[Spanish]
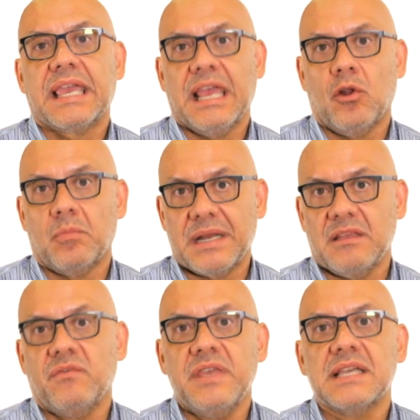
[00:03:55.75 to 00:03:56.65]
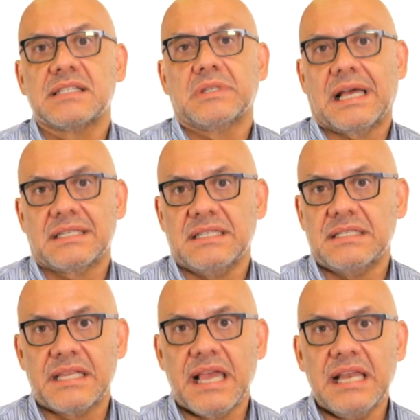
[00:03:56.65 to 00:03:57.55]
que lo manifiestan, si
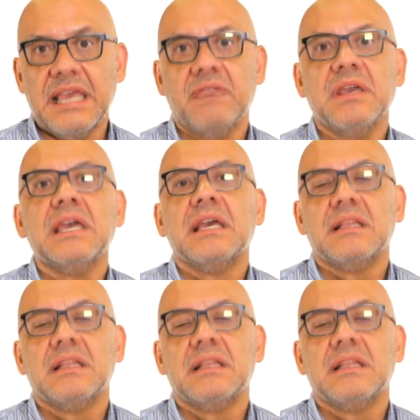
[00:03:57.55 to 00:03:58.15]
sea leve,